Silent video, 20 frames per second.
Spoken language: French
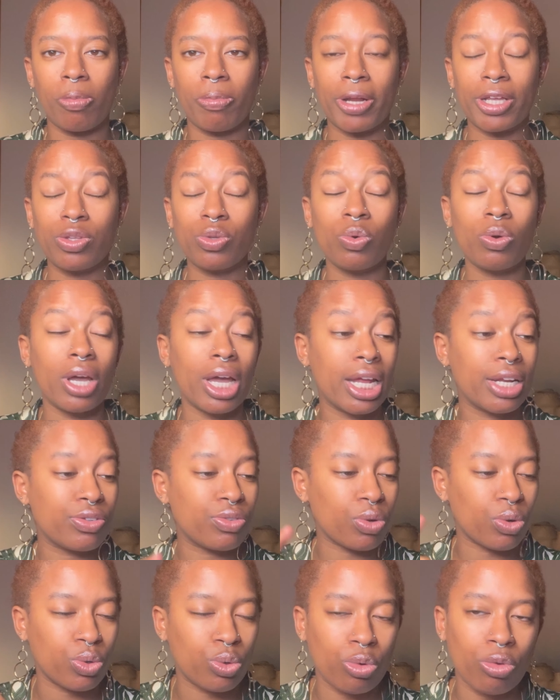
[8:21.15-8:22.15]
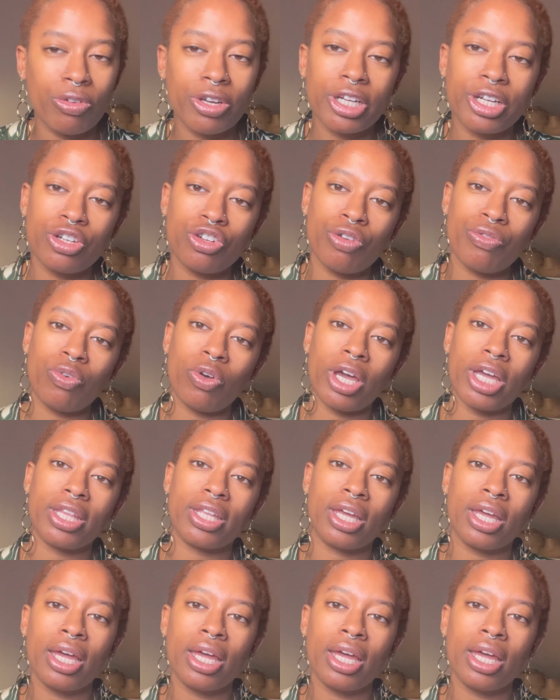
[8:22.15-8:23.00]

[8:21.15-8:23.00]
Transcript: plateau, elle se retrouve avec les cheveux raides.